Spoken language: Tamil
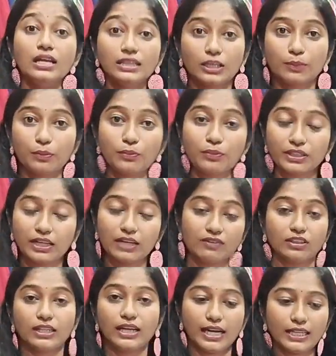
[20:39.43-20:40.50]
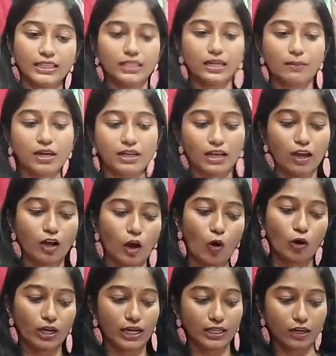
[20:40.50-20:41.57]
திருப்பியும் ரிட்டன் வந்து எடுத்துக்க மாட்டாங்க
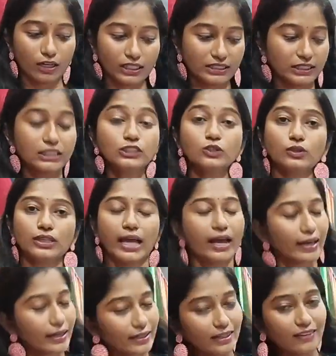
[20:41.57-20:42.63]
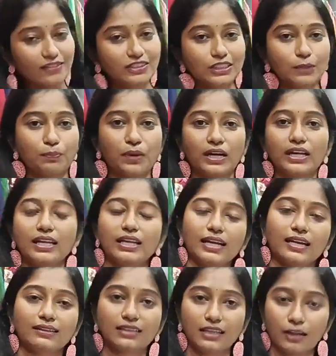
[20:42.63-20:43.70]
ஆன்லைன் ஆர்டர்ஸ்க்கு ஸோ டேரெக்டாக விசிட் பண்ணி
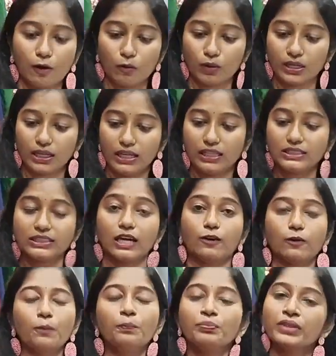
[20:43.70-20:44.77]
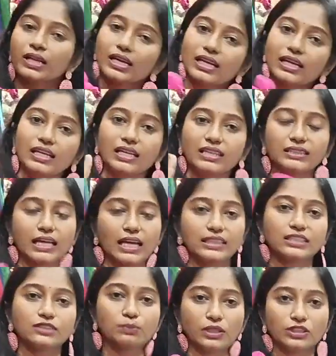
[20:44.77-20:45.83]
நீங்கள் எடுத்திங்கன்னா உங்களுக்கு ஈஸியாக இருக்கும் இல்லை நீங்கள்
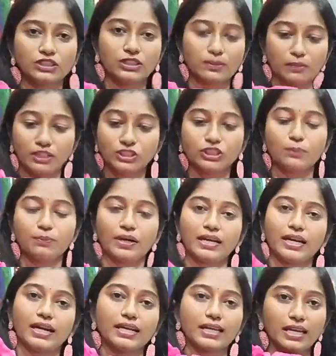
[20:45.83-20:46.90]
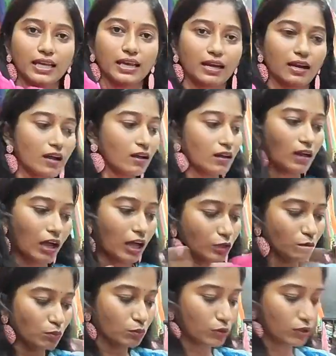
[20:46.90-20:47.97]
சைஸஸ் மென்ஷன் மென்ஷன் பண்ணி எடுக்கிறீங்கன்னா
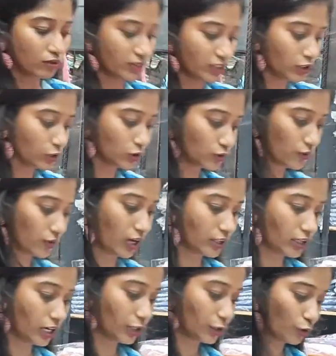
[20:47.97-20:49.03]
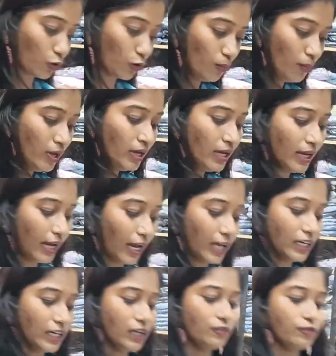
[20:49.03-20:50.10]
அதுவும் உங்களுக்கு வந்து யூஸ்ஃபுல்லாக தான் இருக்கும்
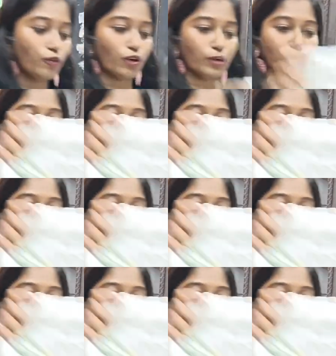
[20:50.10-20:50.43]
எனி ஃபோர்